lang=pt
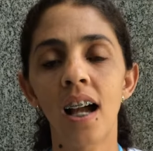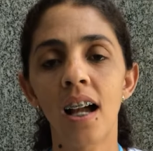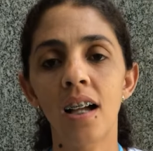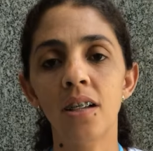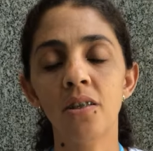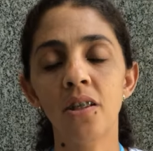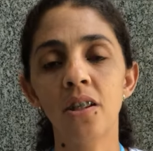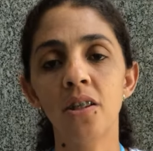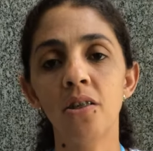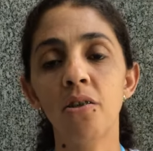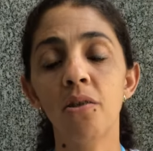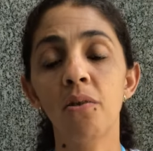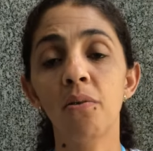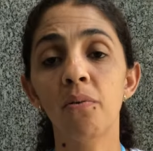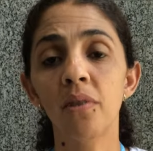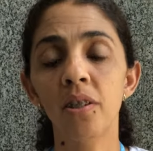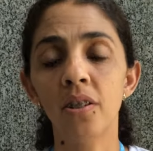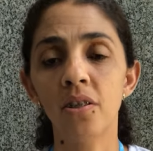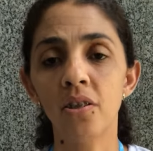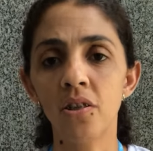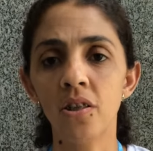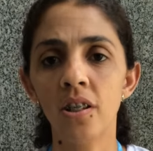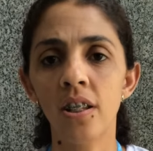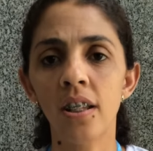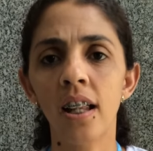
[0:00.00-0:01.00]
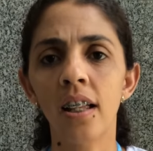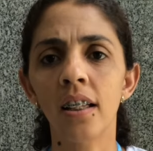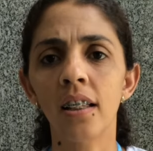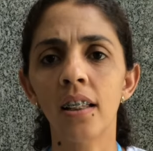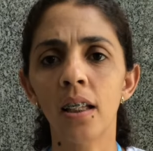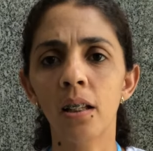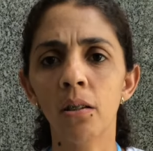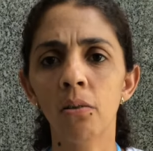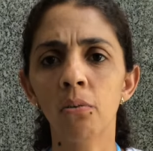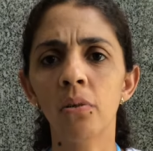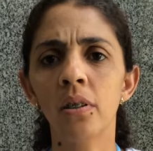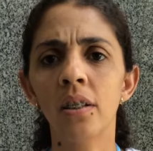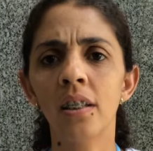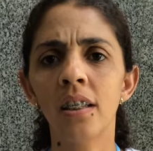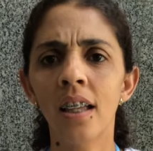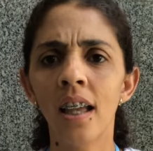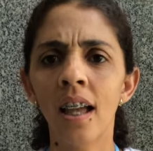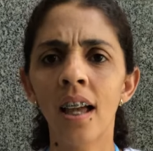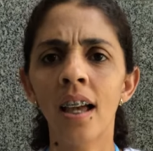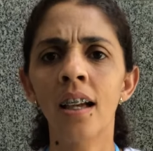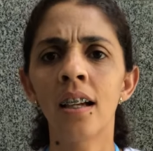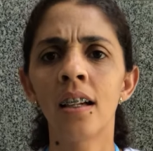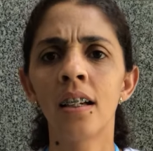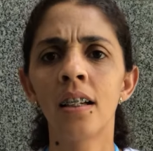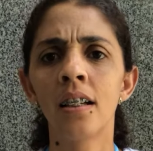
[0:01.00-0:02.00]
a gente investir naquilo que
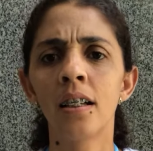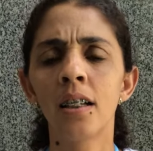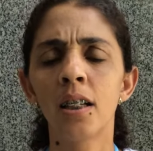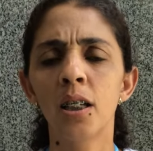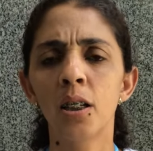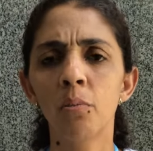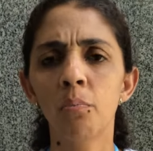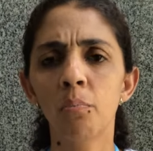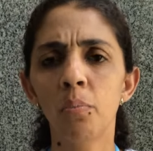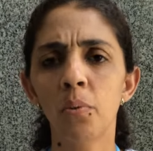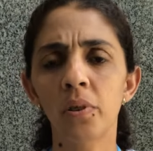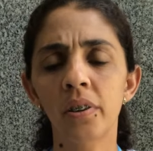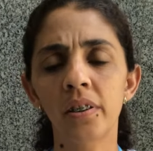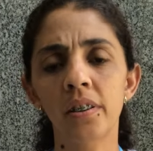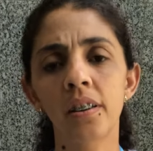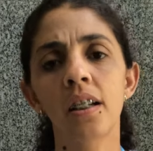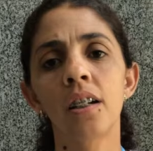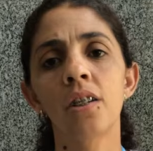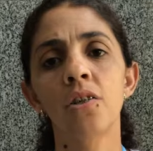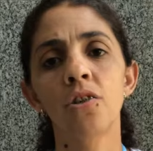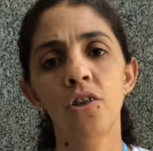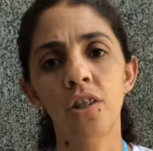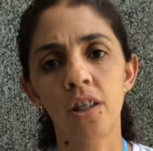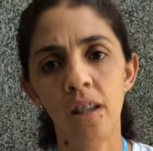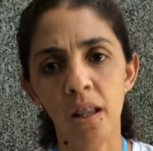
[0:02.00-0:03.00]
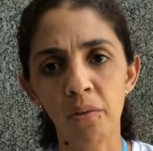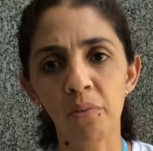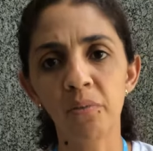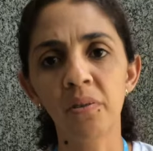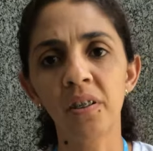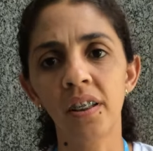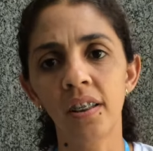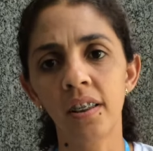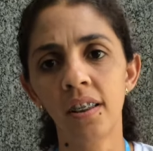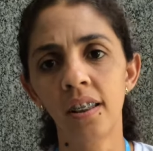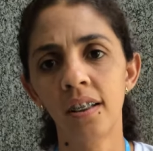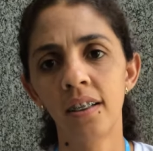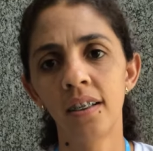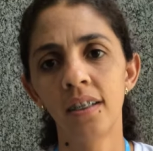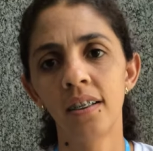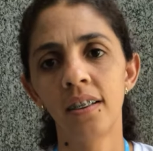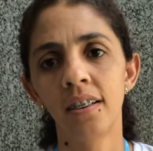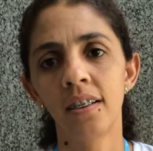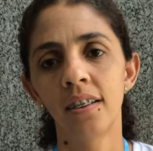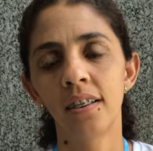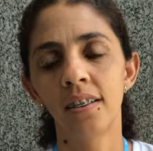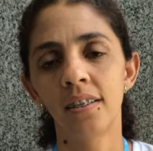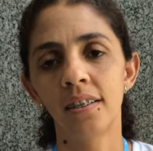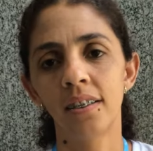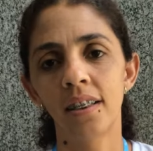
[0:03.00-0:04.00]
é importante na vida,
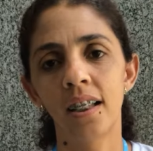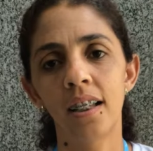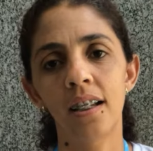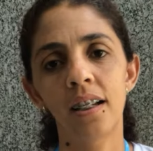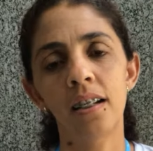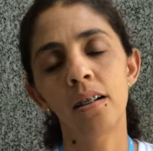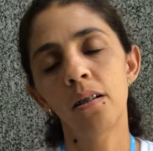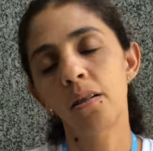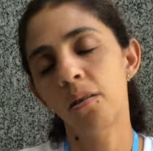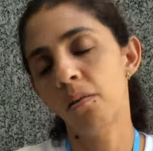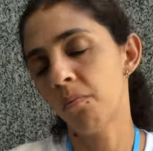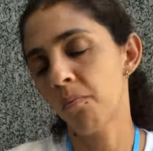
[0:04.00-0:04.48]
né?